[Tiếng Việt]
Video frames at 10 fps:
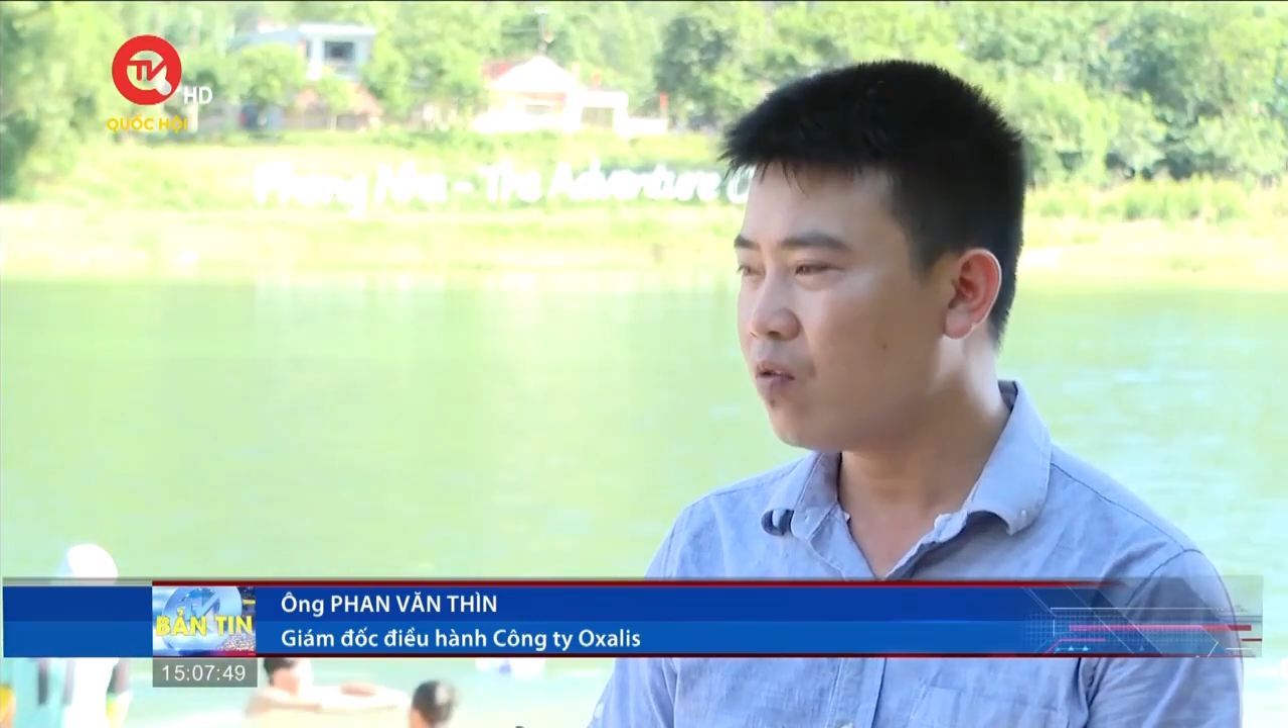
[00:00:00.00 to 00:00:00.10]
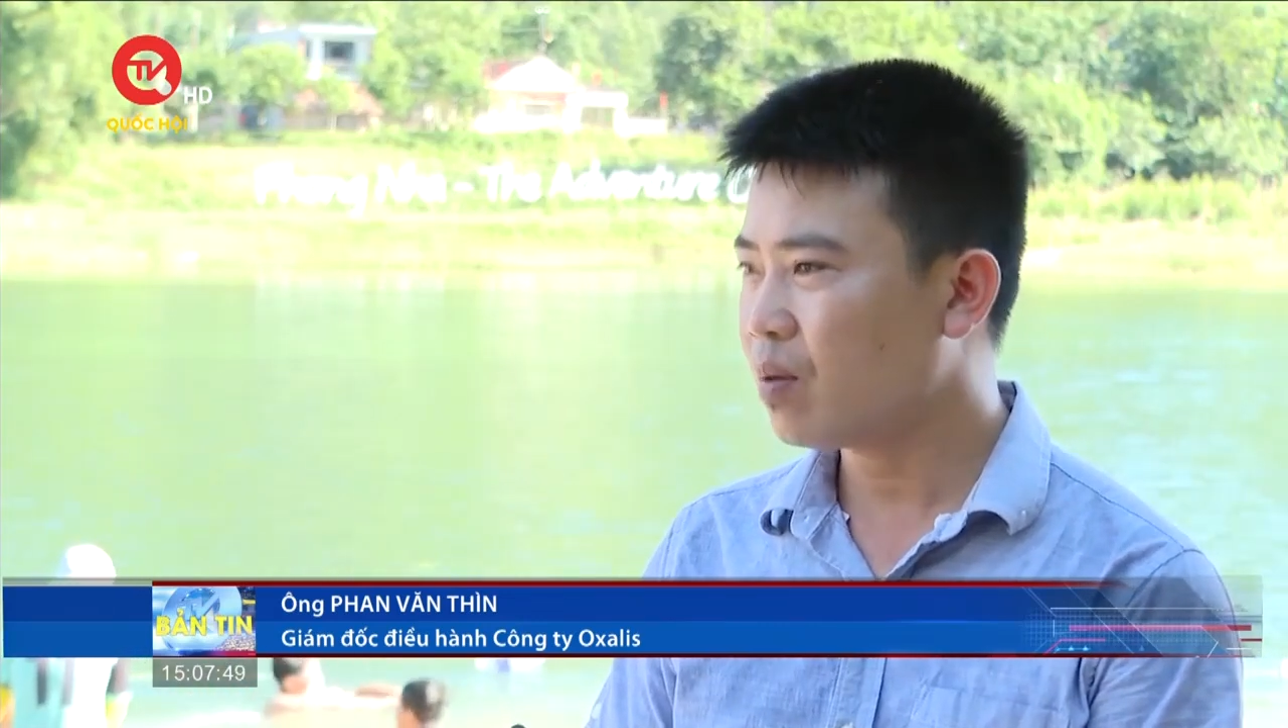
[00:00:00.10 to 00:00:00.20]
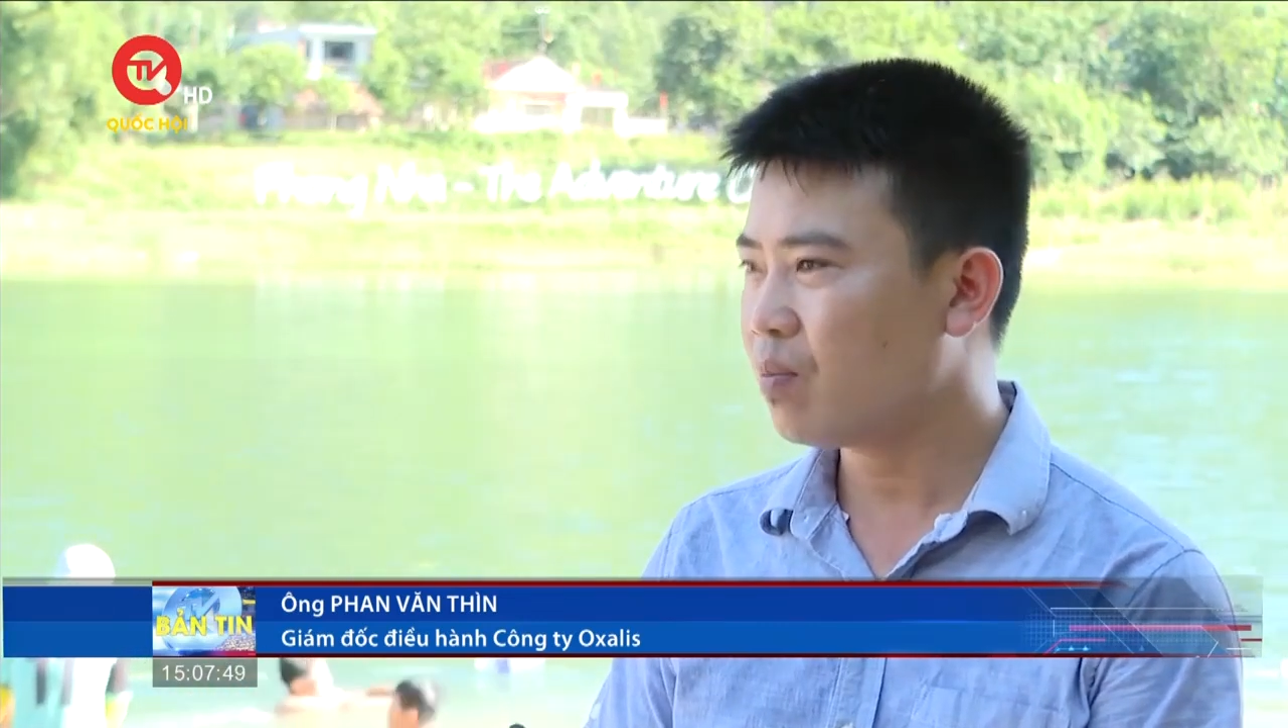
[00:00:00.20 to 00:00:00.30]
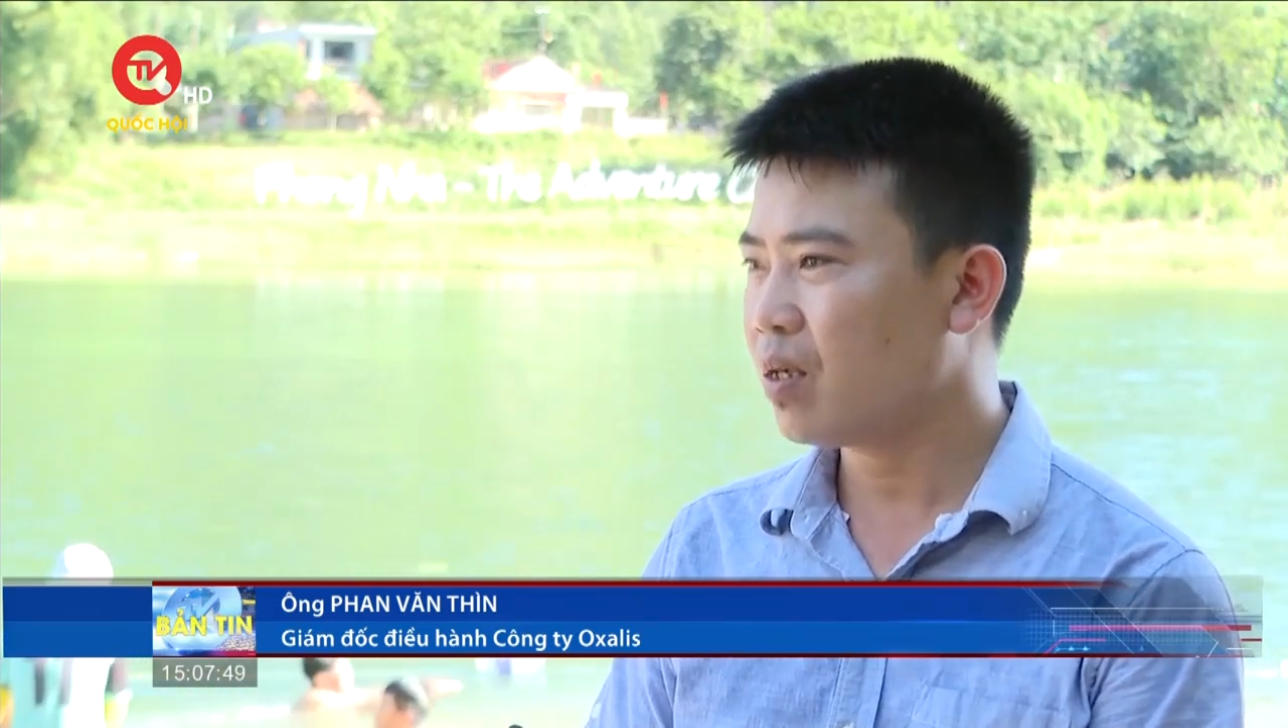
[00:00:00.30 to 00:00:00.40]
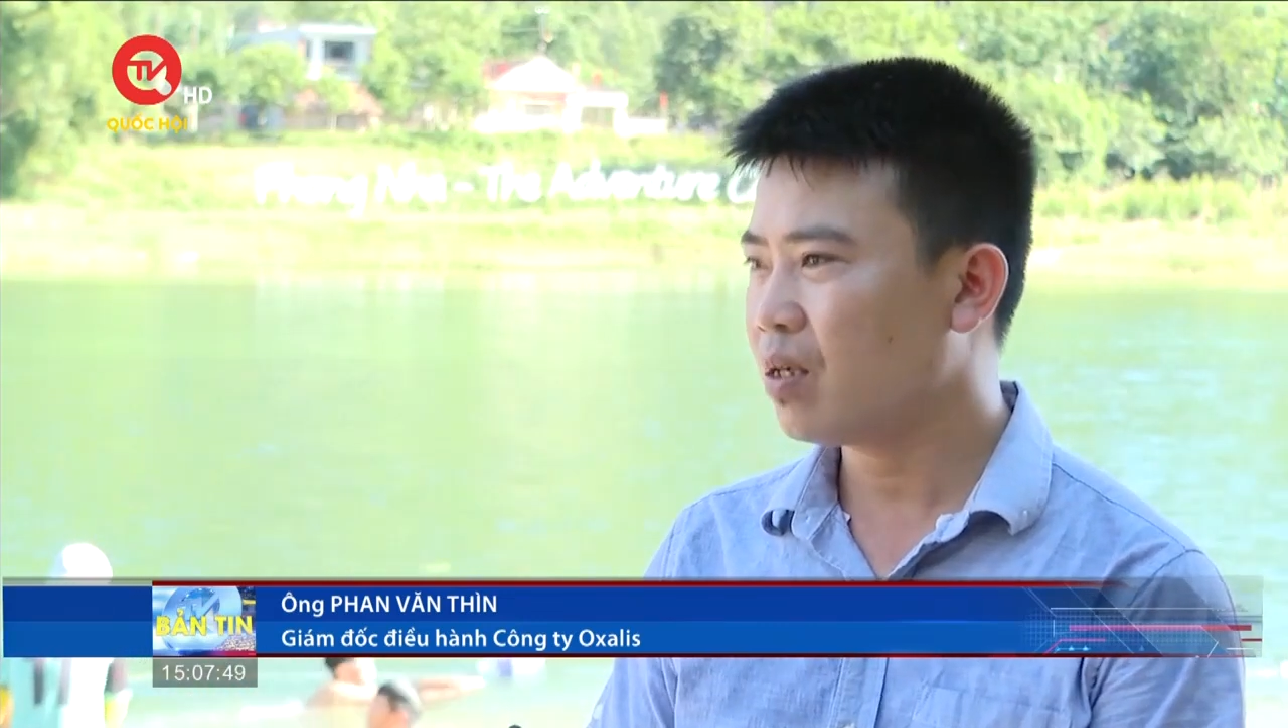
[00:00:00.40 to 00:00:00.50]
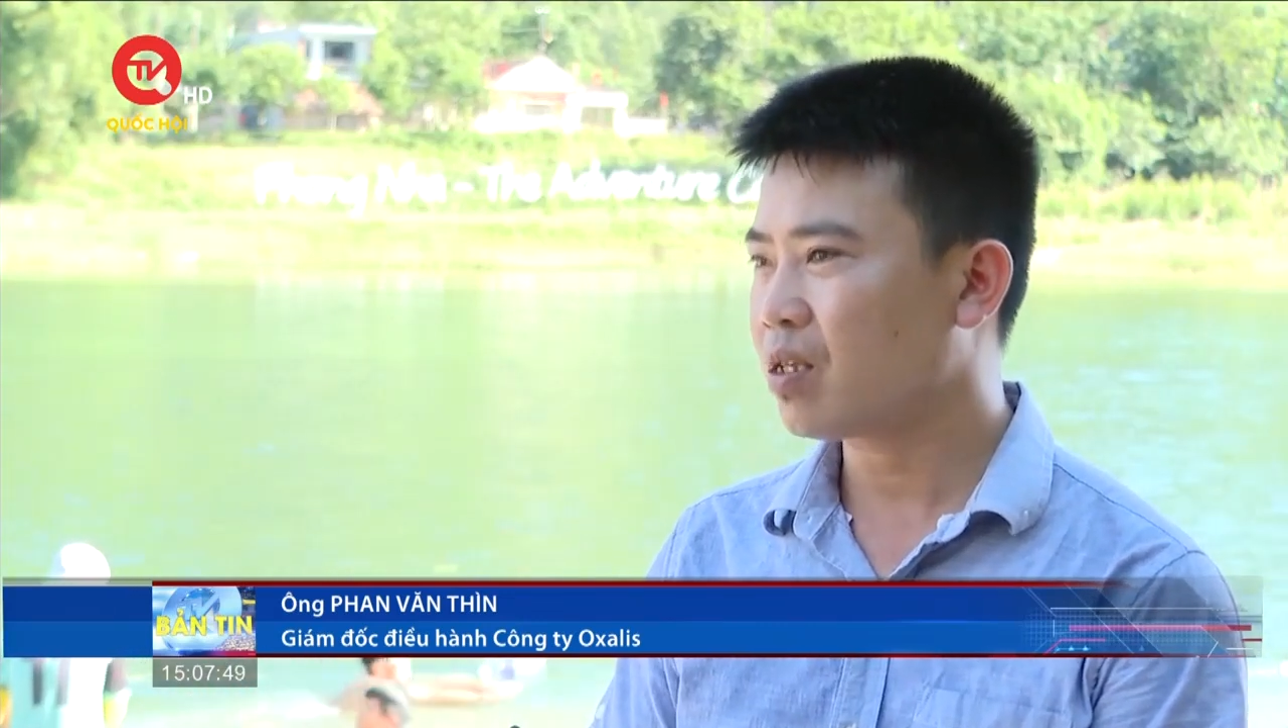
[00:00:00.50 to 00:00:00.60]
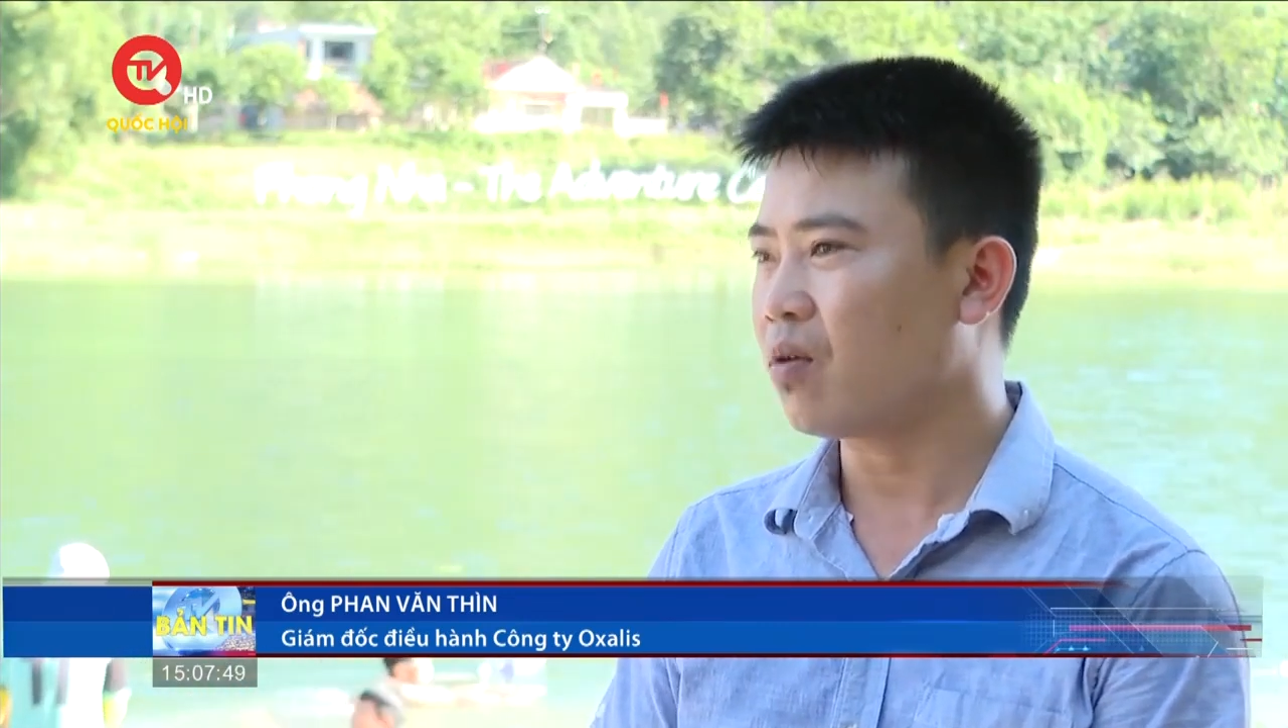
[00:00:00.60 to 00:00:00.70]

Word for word: vực mà